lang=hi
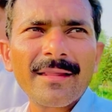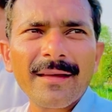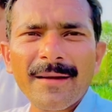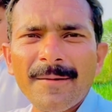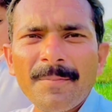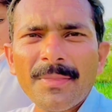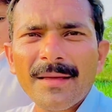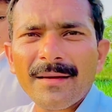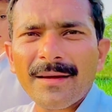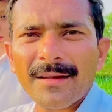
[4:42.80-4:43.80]
देंदे
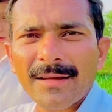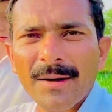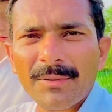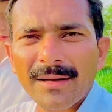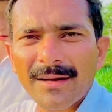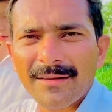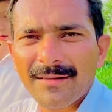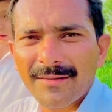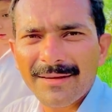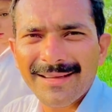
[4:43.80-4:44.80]
इनकी अपनी
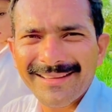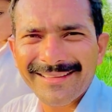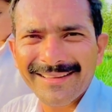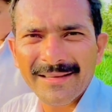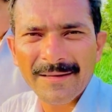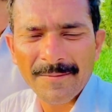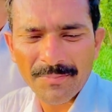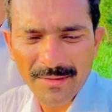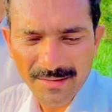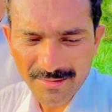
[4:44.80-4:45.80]
नर्सरी भी है सही
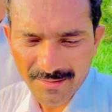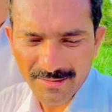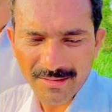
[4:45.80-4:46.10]
ते